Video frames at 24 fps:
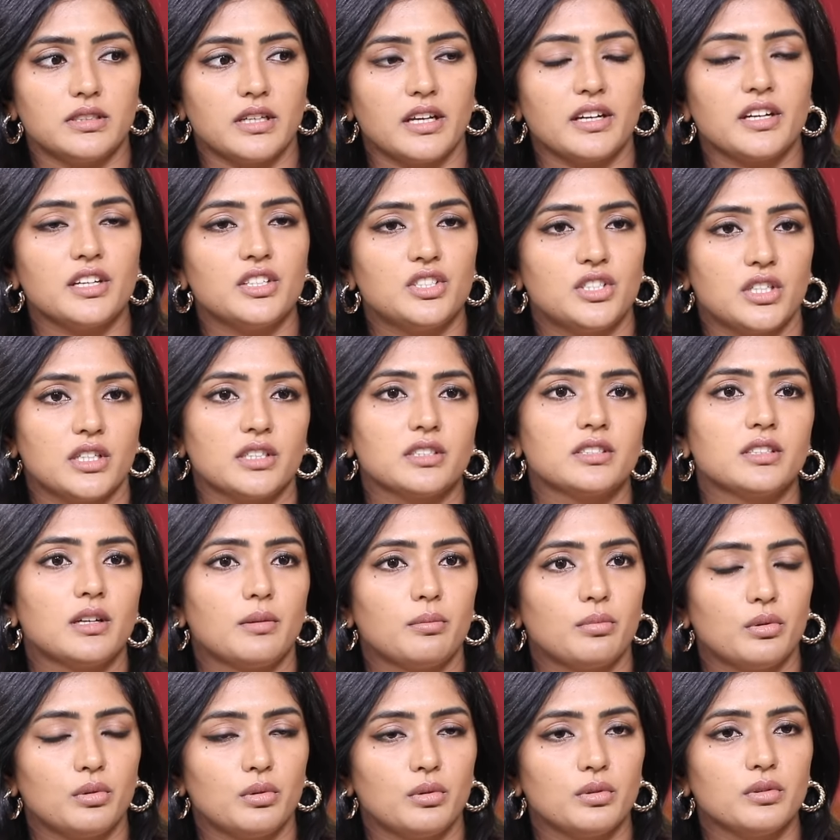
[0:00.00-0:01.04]
నరేట్ uh,
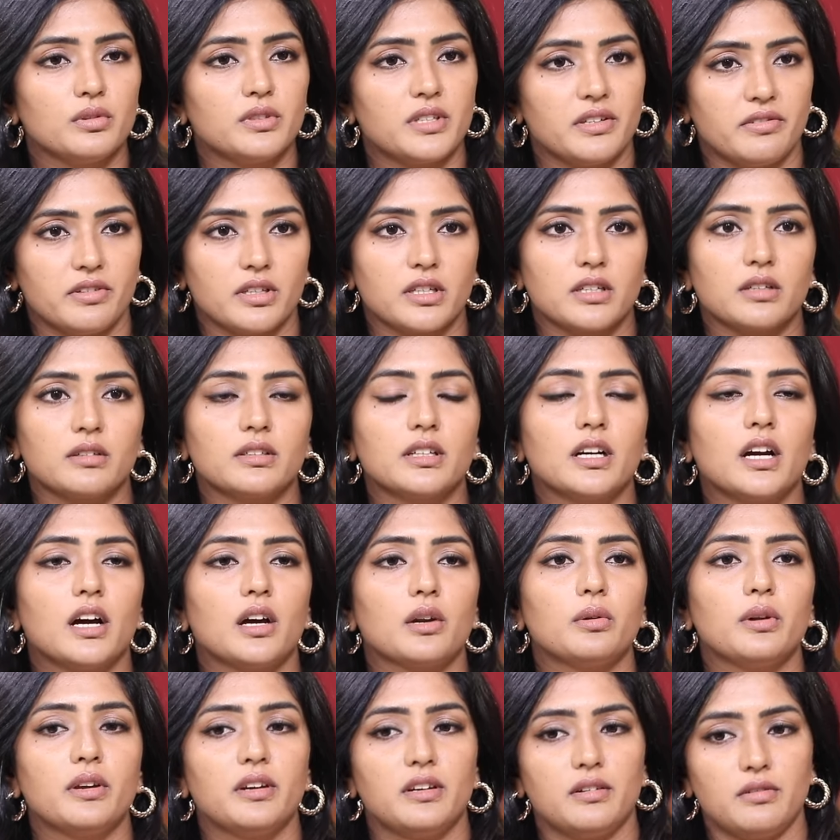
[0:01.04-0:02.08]
చేసినప్పుడు త్రివిక్రమ్
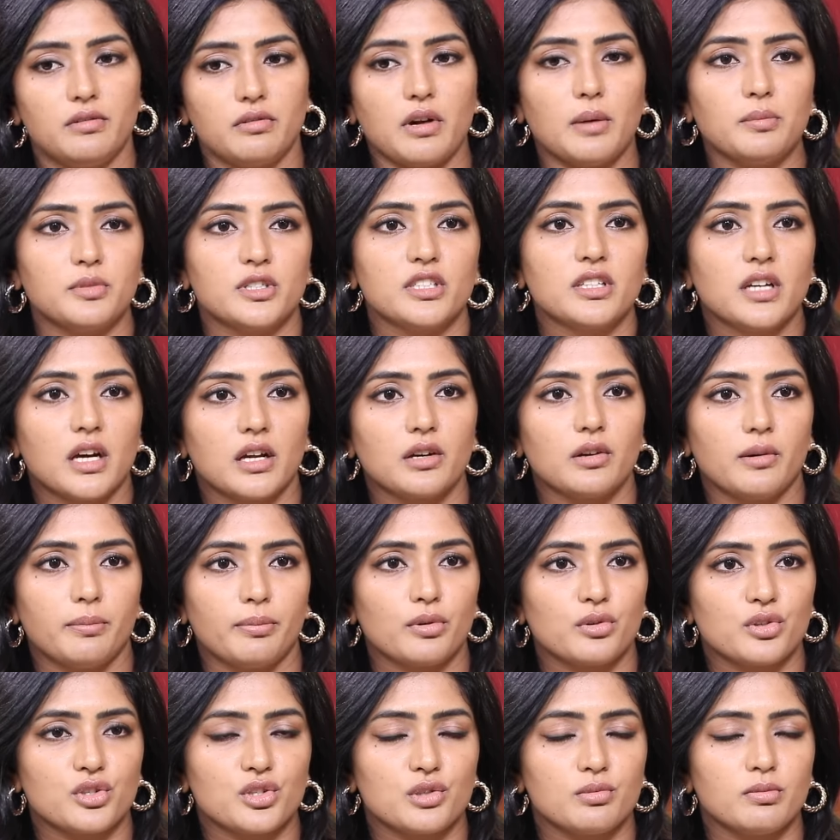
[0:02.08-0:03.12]
గారు అండ్ వంశీ గారు
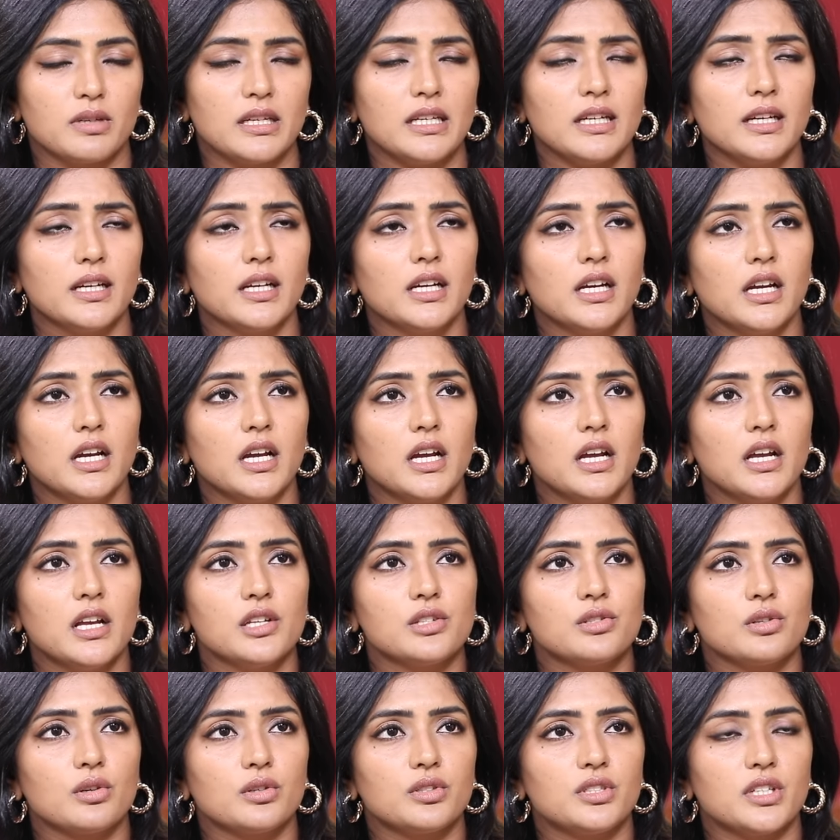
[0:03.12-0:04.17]
అప్రోచ్డ్ మీ
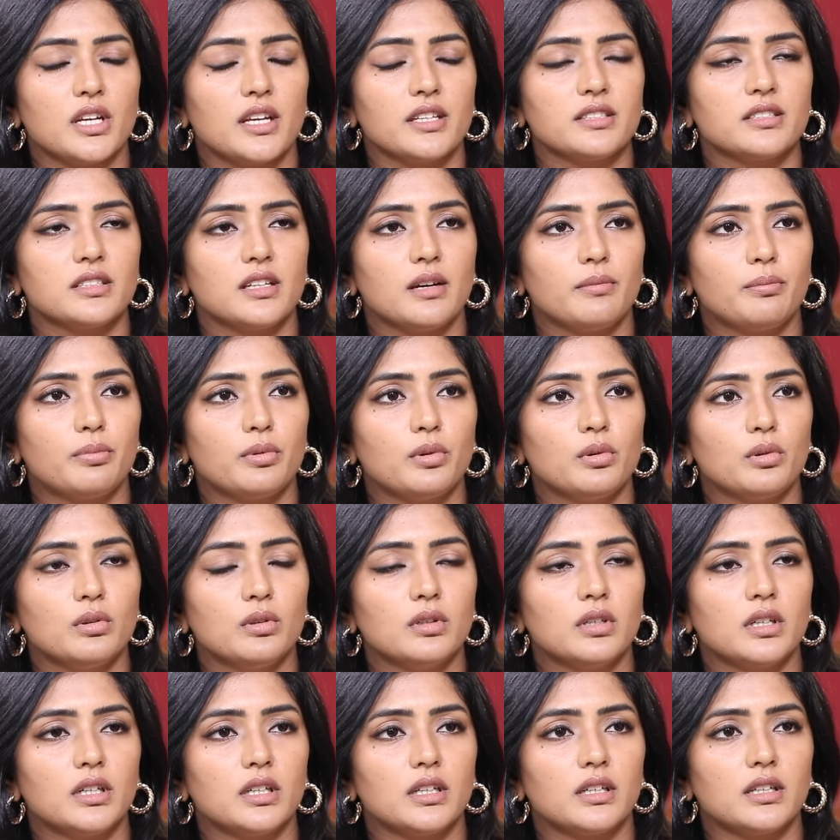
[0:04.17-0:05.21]
సో చేసినప్పుడు
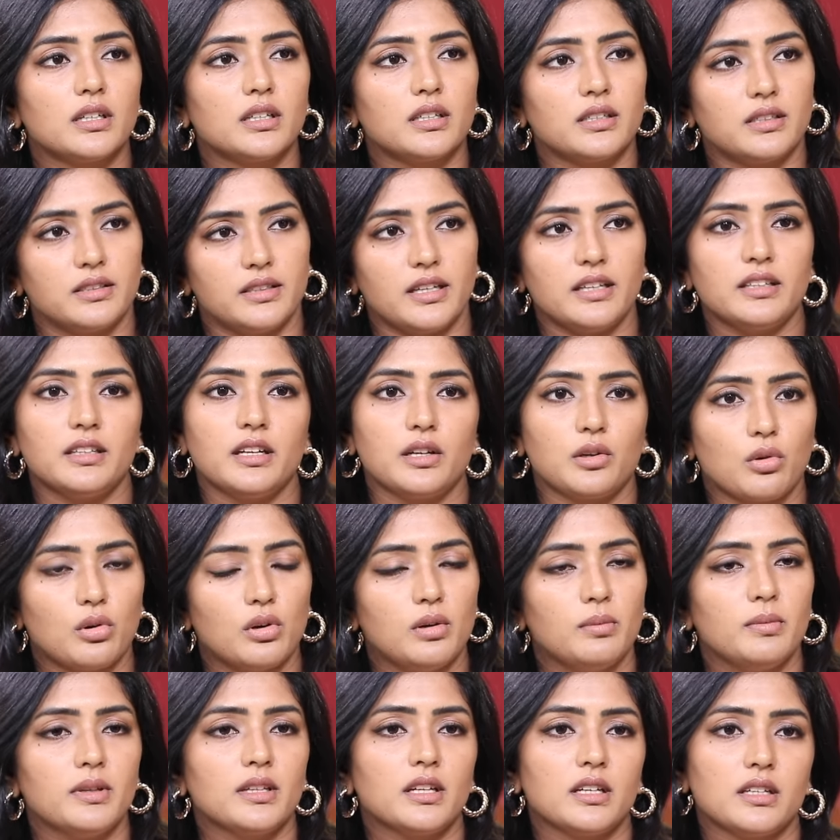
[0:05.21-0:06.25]
దెన్ దట్
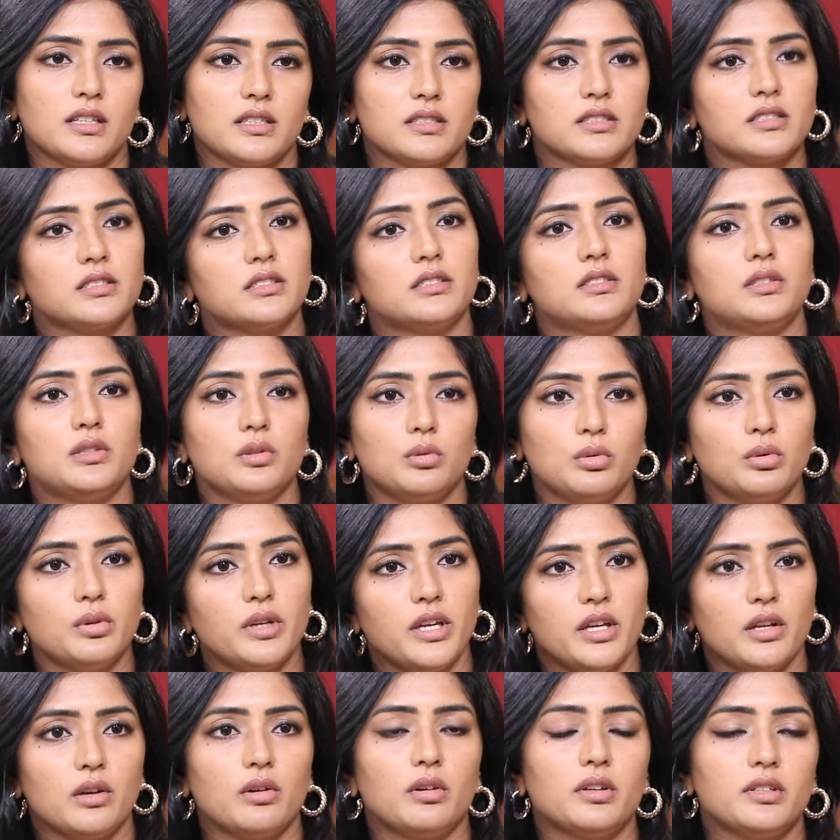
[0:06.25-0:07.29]
ఓల్డ్ మీ దట్ ఇట్స్ టూ
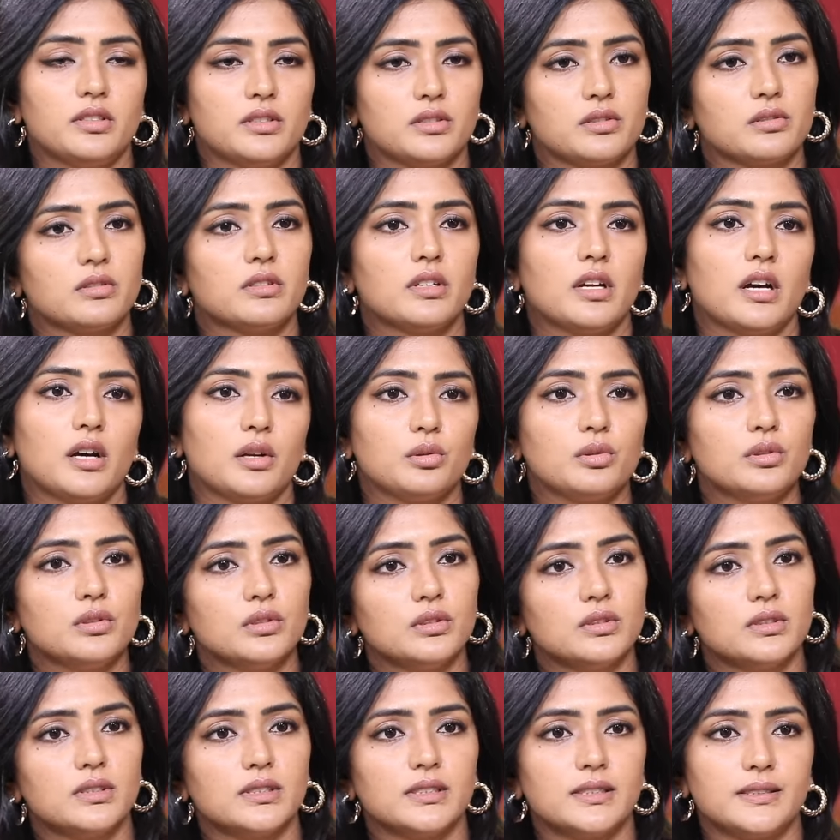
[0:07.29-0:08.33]
హీరోయిన్స్ ఉన్నారు
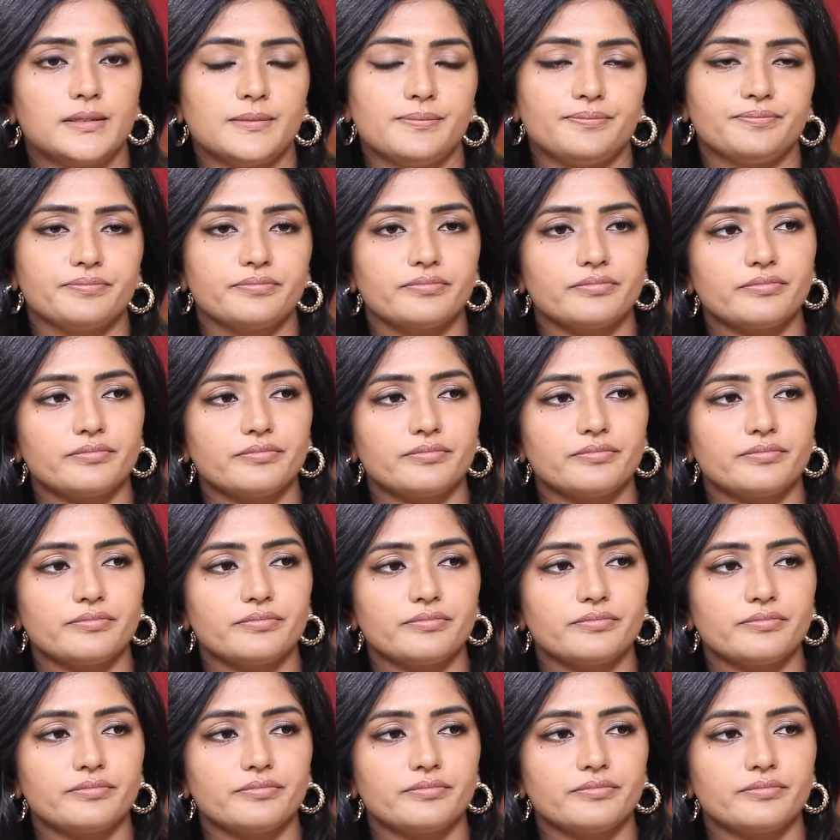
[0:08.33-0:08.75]
hmm. um,